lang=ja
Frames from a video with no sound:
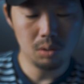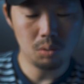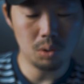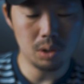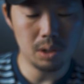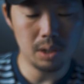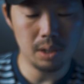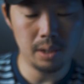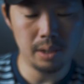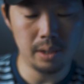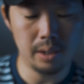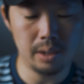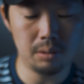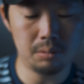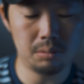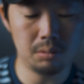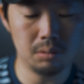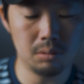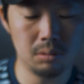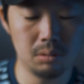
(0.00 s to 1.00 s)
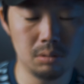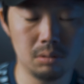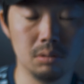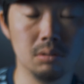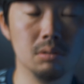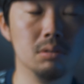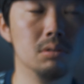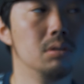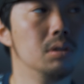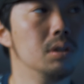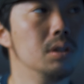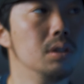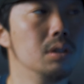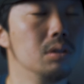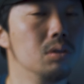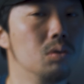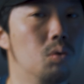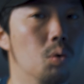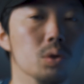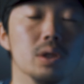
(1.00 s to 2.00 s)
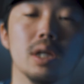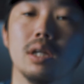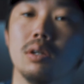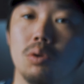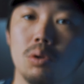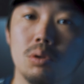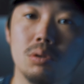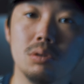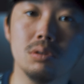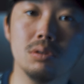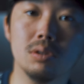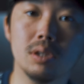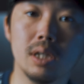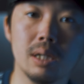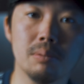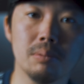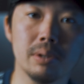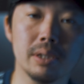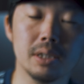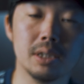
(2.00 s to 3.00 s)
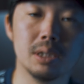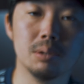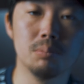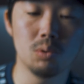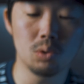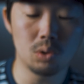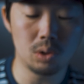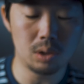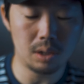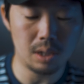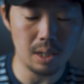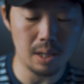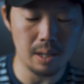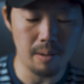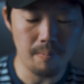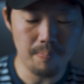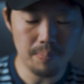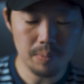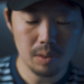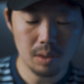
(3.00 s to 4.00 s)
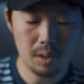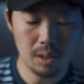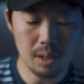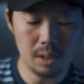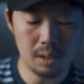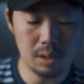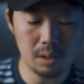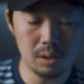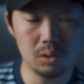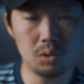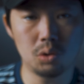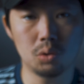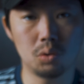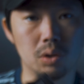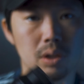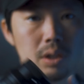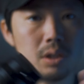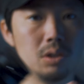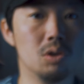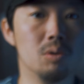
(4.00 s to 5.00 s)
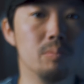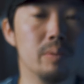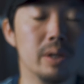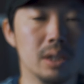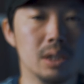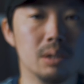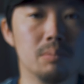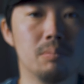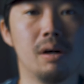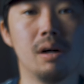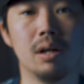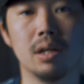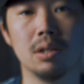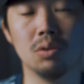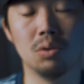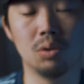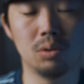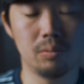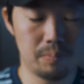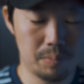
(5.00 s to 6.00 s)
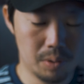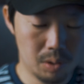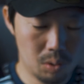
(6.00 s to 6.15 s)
これでね、F5.6 ぐらいまで絞って、で、ちょっとね、広めに周りの、